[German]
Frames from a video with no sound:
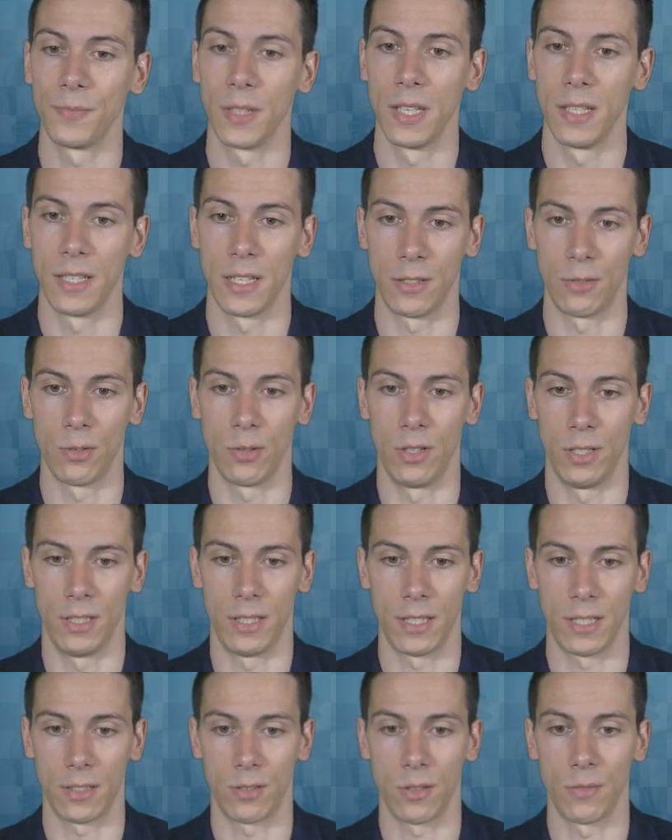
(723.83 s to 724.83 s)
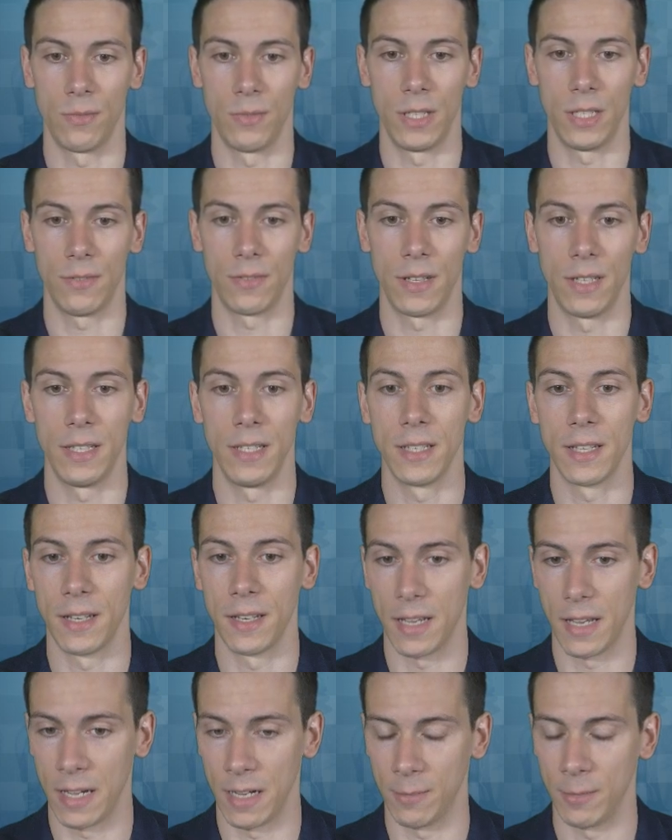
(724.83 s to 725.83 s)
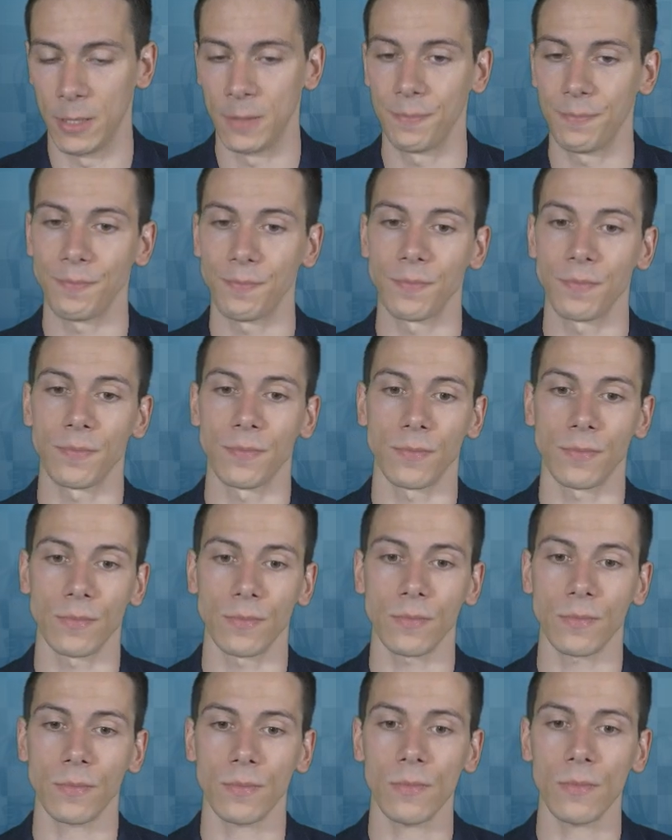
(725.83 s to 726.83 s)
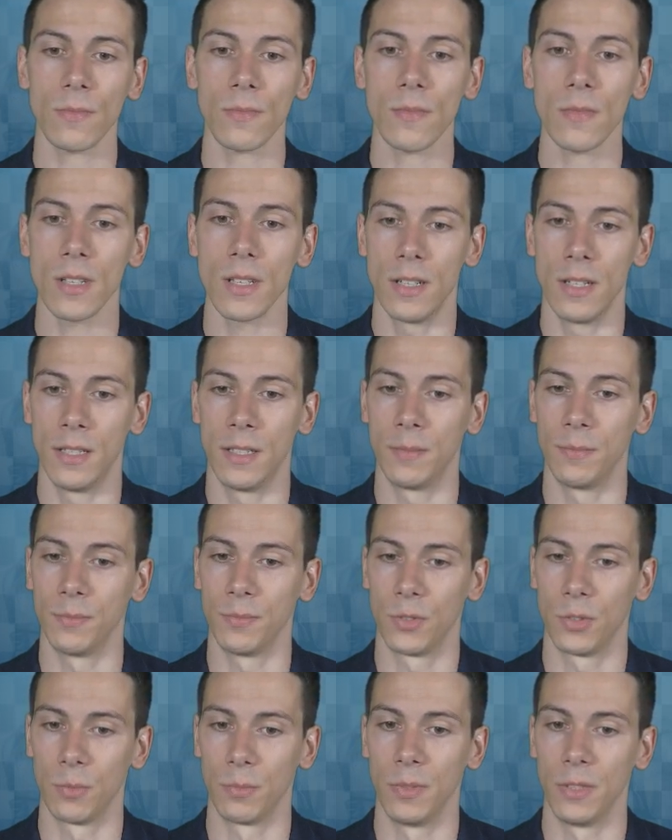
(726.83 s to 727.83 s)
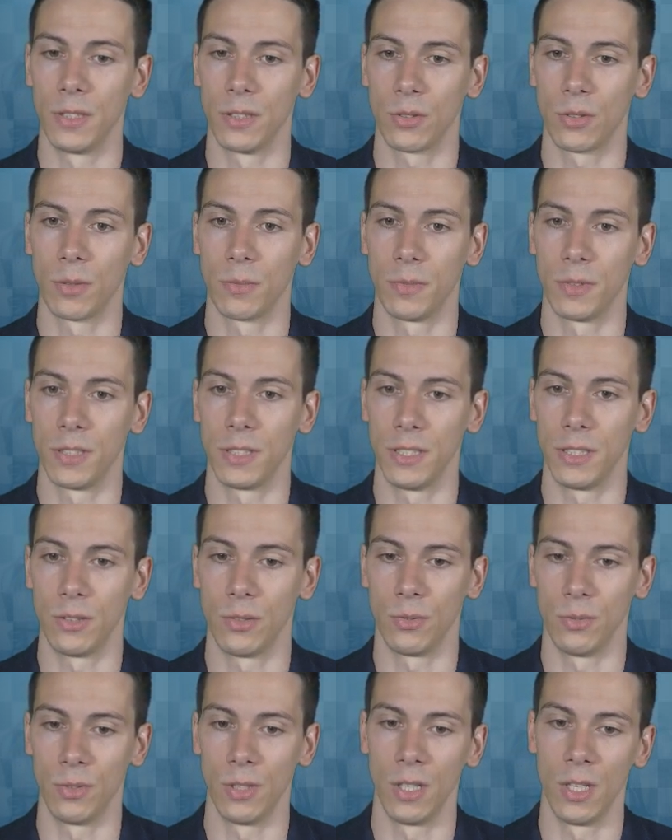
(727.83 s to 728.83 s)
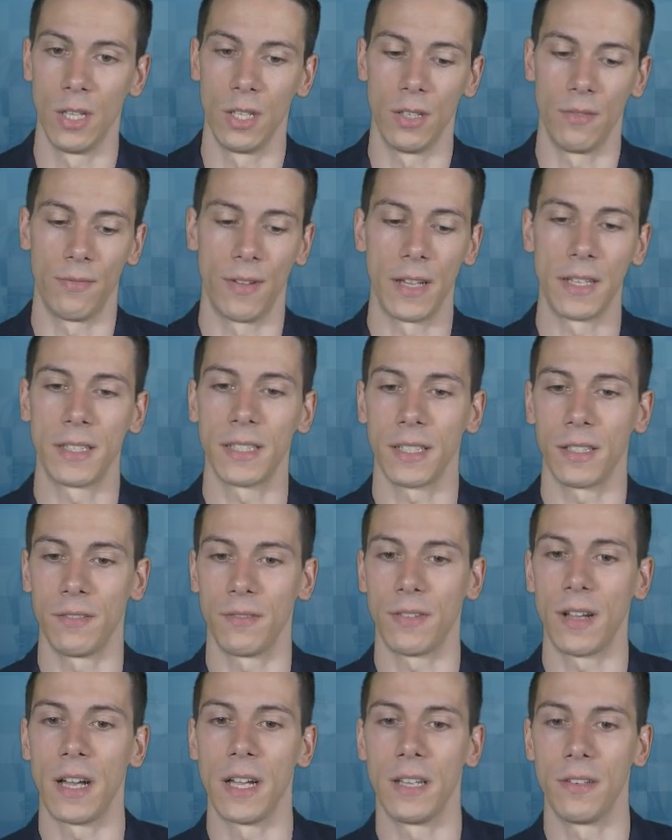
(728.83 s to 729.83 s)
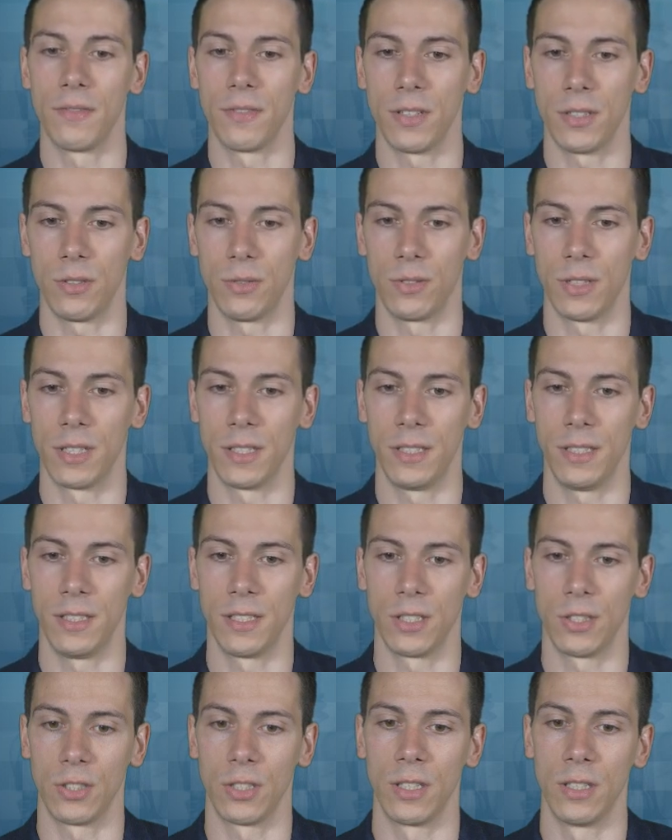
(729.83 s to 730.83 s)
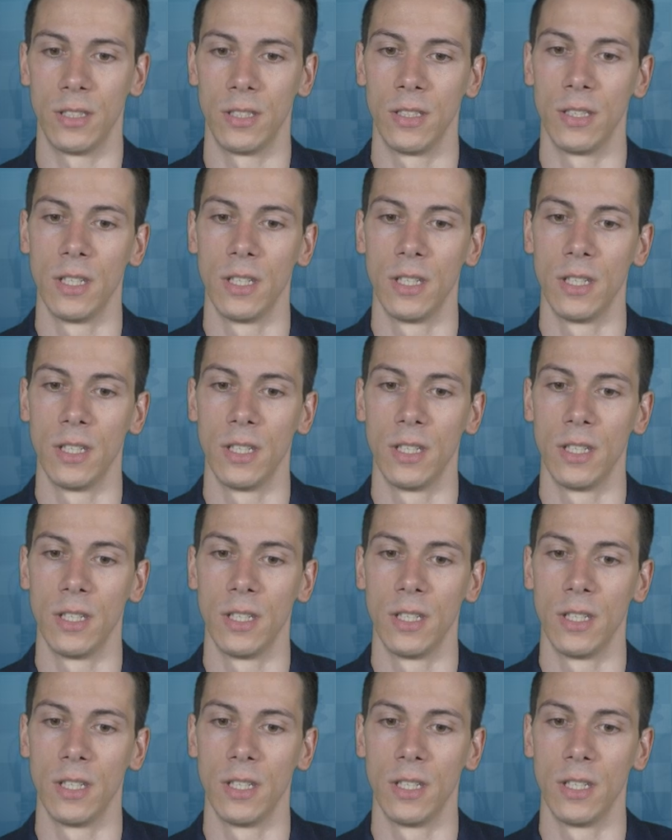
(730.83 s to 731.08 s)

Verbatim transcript: Natürlich, das können wir nicht verhindern, aber ähm, zumindest kommt es nicht zu weiteren Vereinfachungen an dieser Stelle.